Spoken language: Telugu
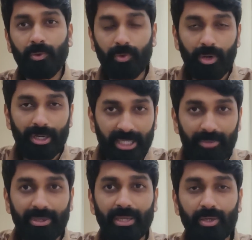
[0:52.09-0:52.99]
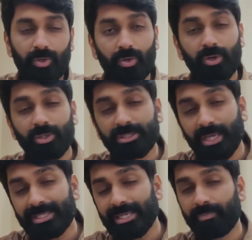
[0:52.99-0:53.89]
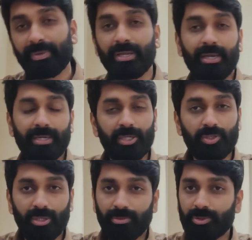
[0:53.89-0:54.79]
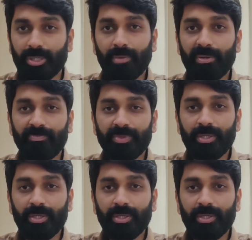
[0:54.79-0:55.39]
ఇంకొక టీంని రెండోసారి ఛాంపియన్ అయ్యేట్టుగా చూడబోతున్నామా